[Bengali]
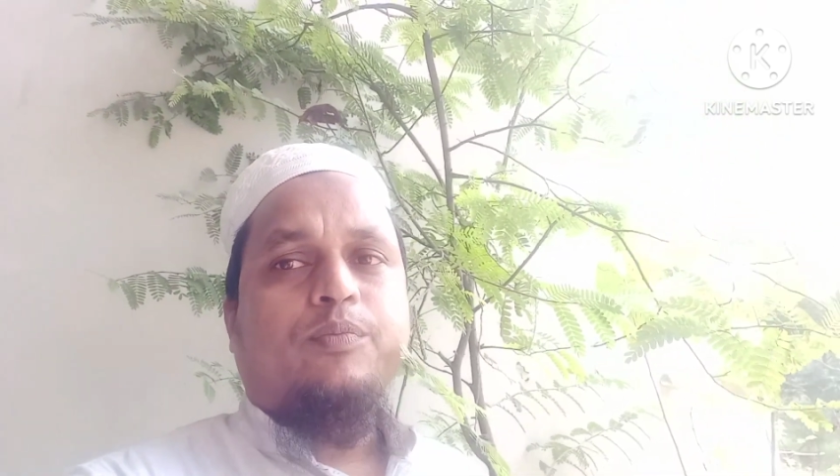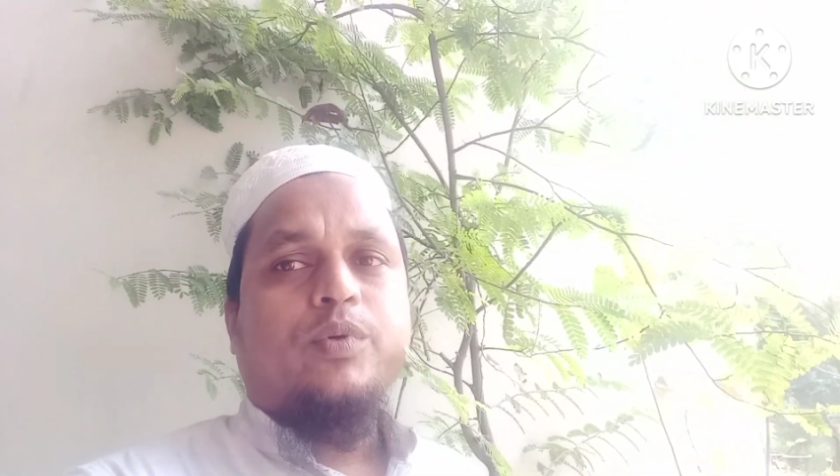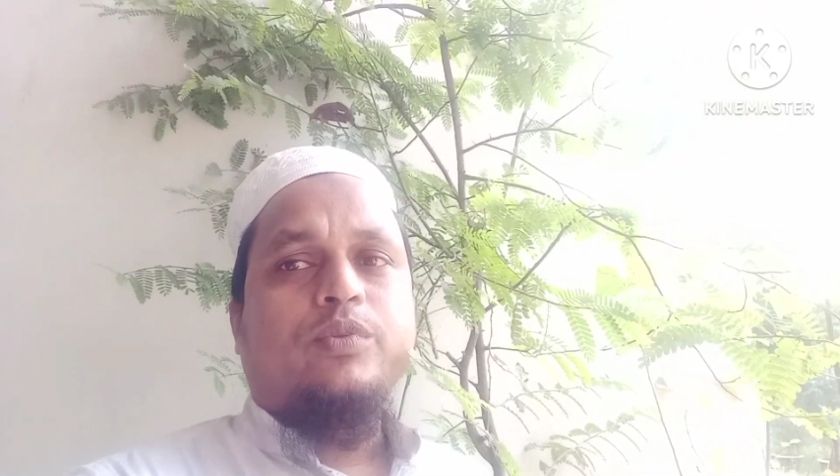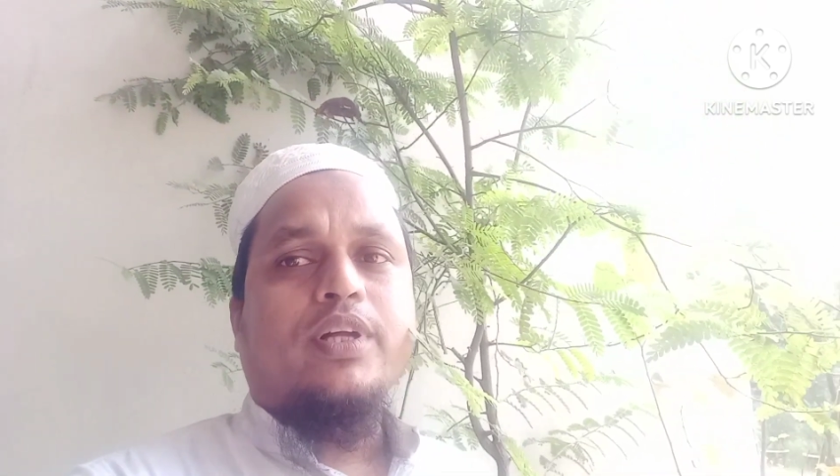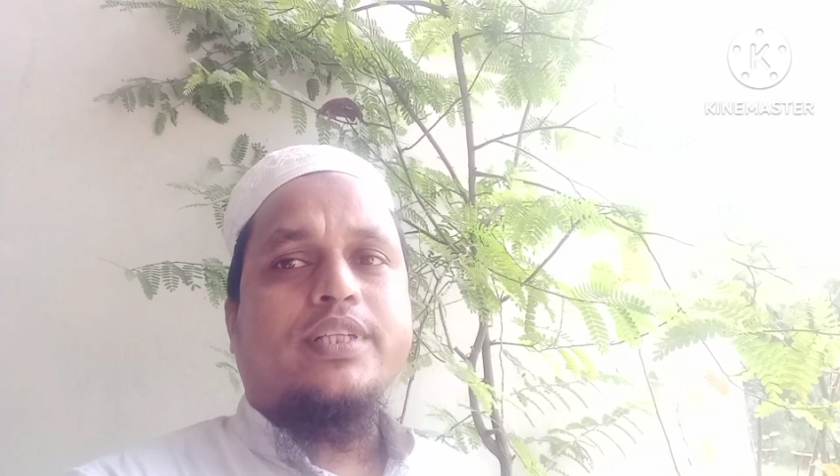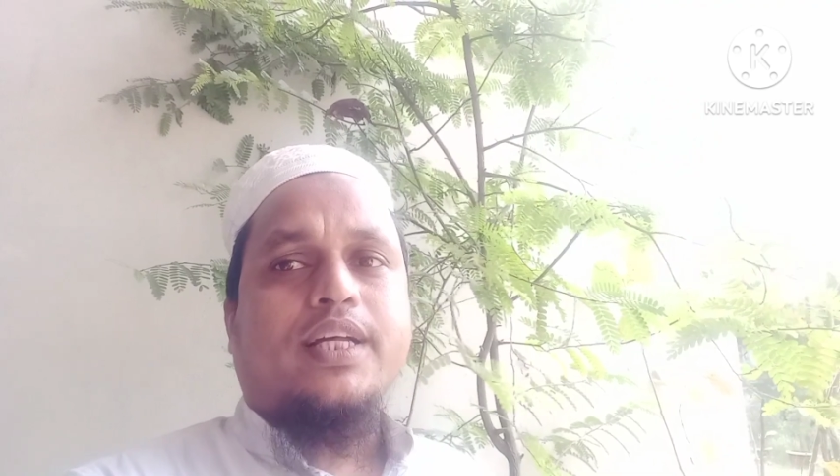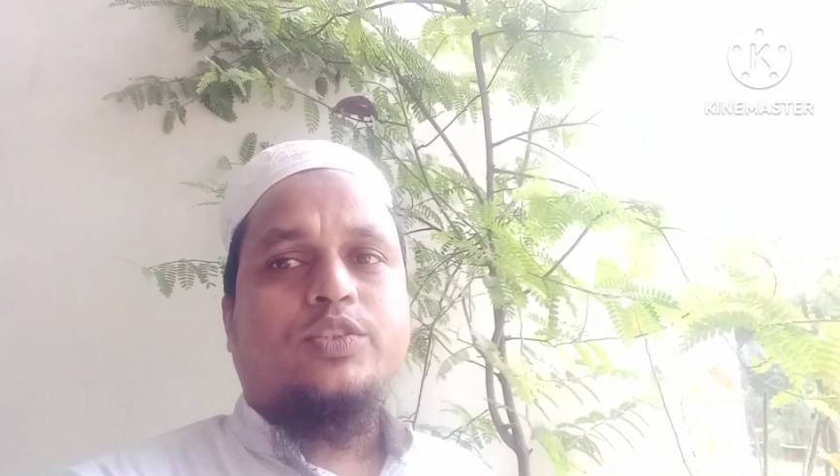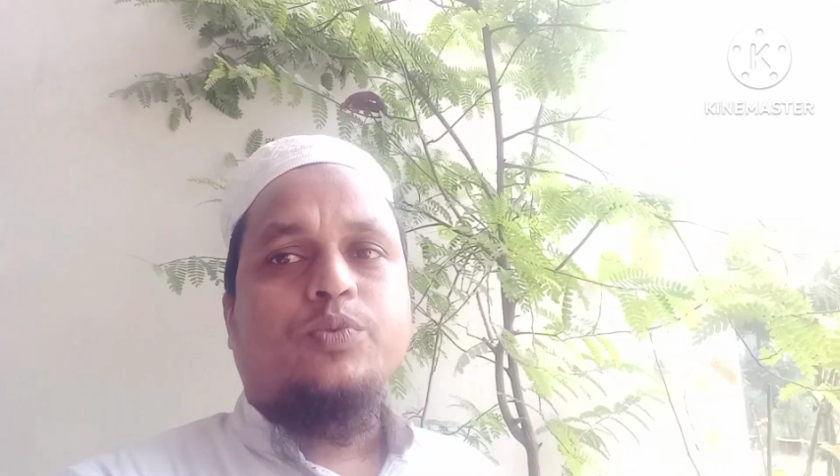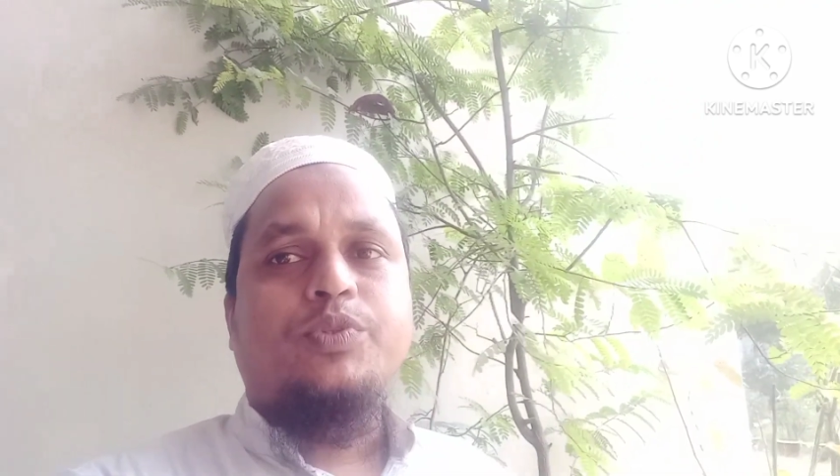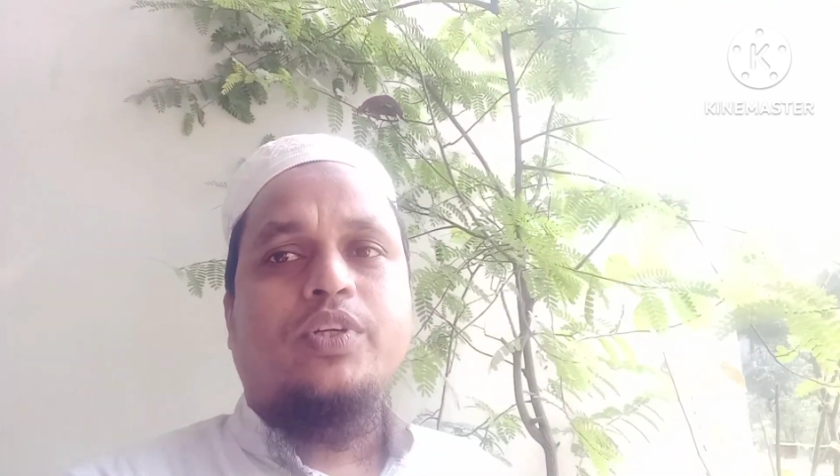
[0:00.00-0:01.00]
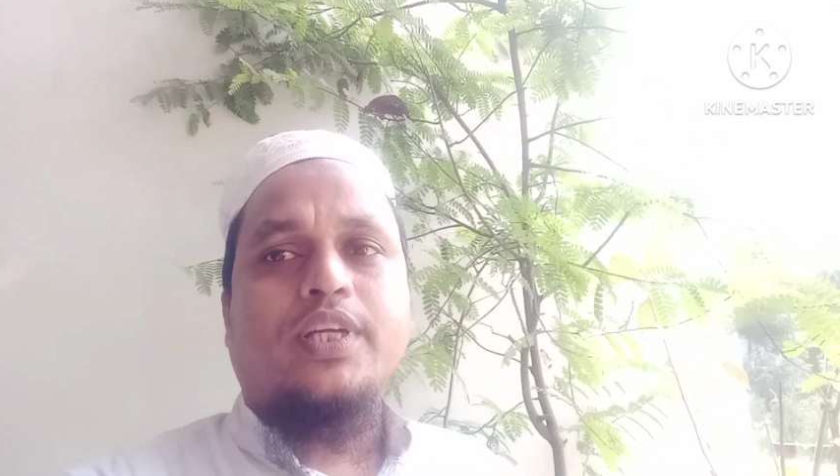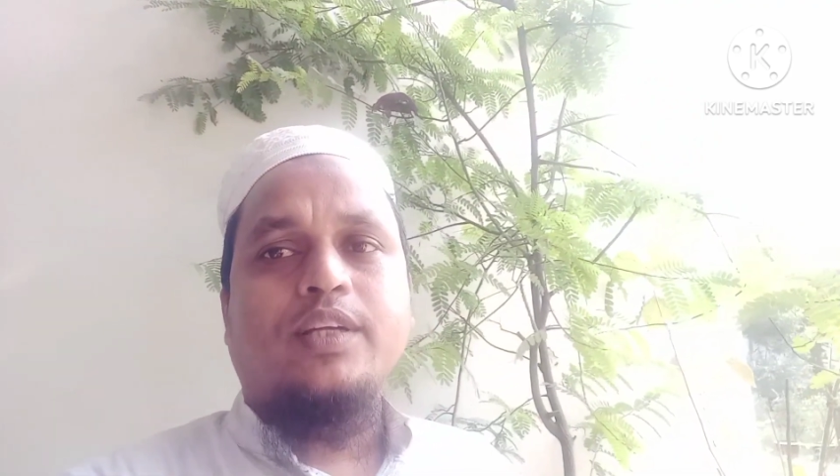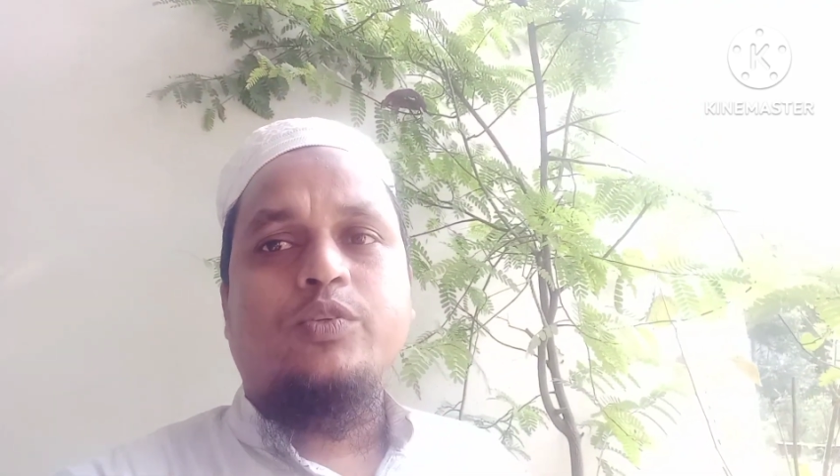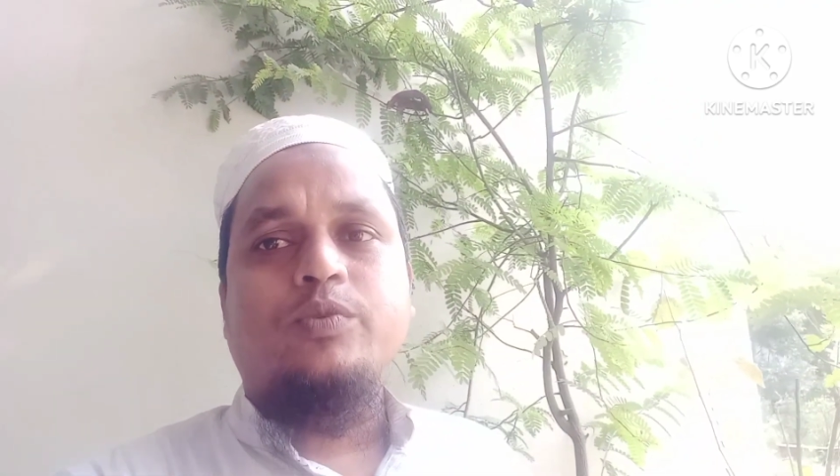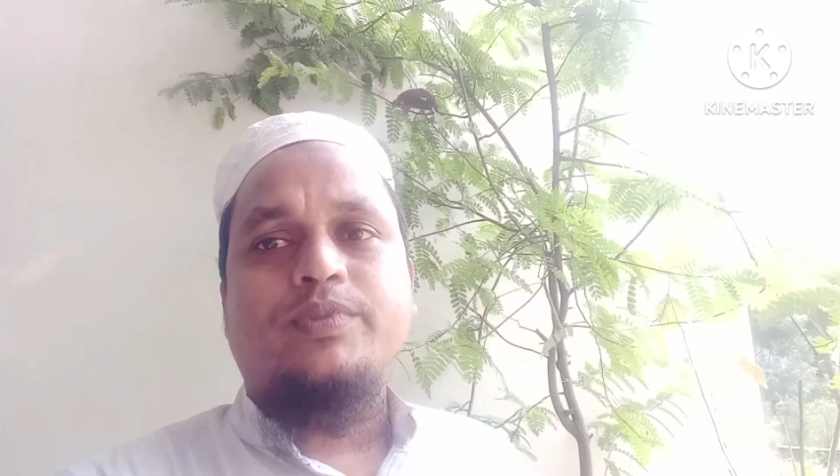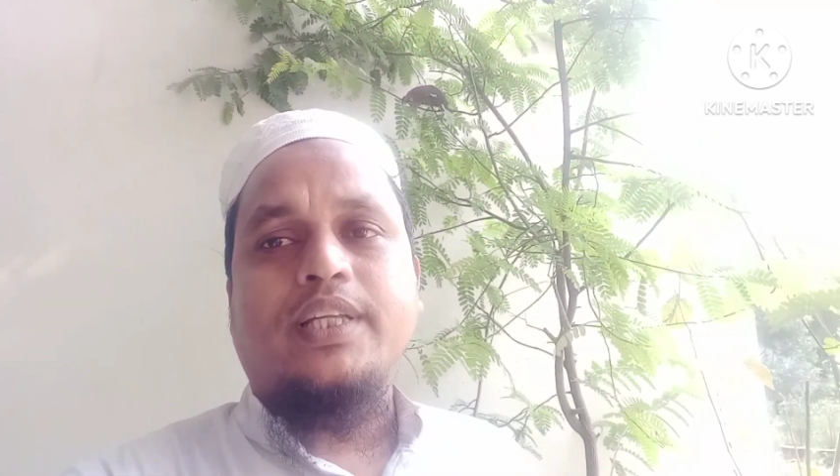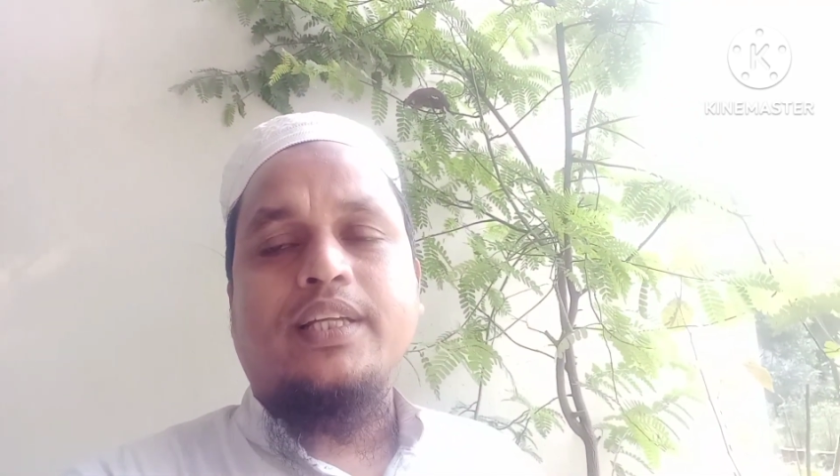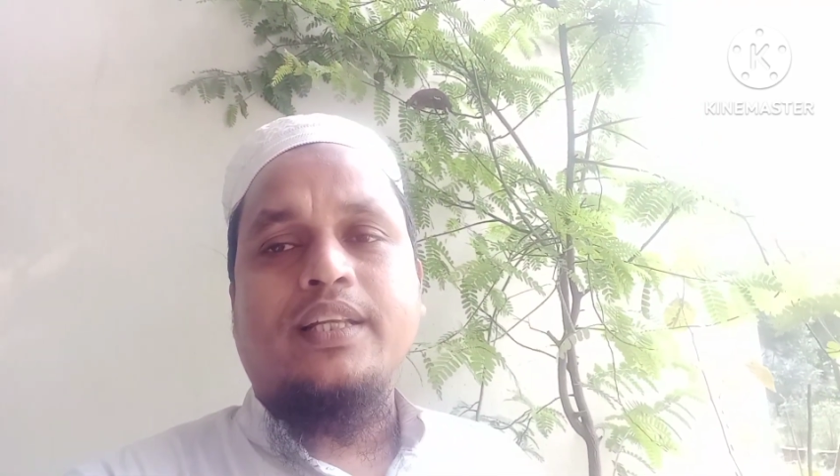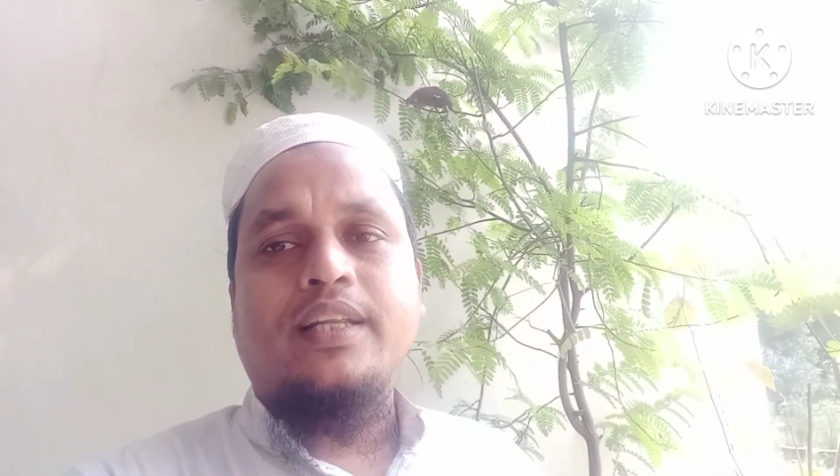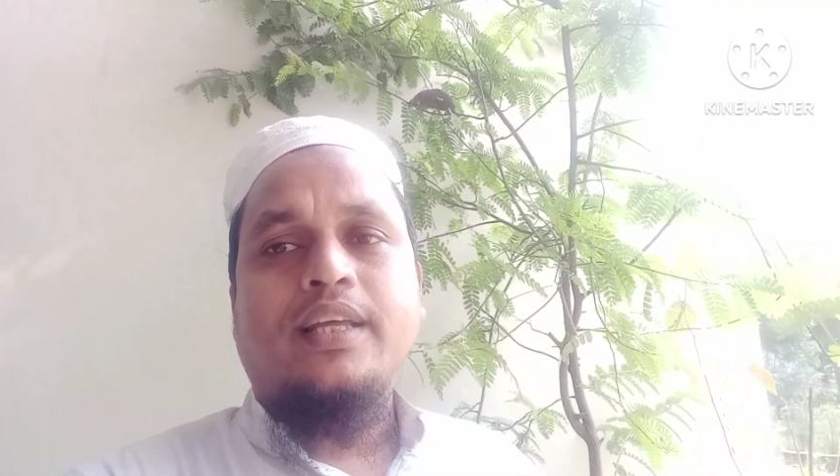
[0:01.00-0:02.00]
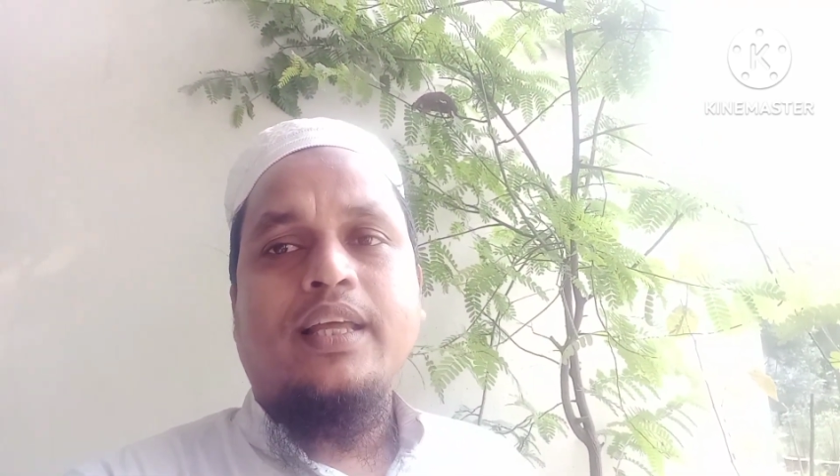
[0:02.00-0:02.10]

বন্ধুরা স্বাস্থ্য বিষয়ক ইউটিউব চ্যানেল